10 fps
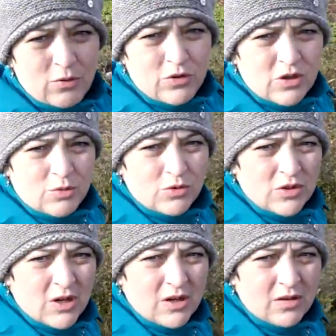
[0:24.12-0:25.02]
куча
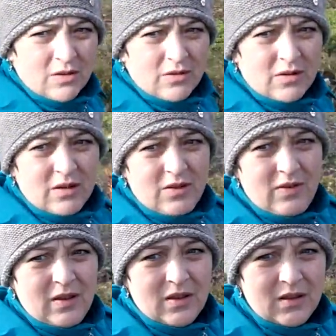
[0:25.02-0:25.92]
мусора? А, не
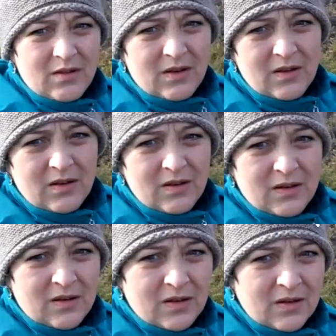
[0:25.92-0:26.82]
видно, наверное.
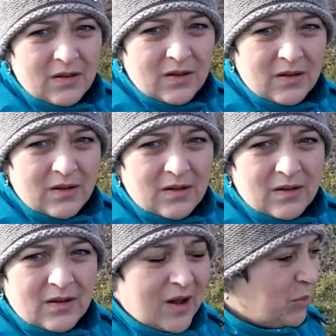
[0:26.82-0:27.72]
Да,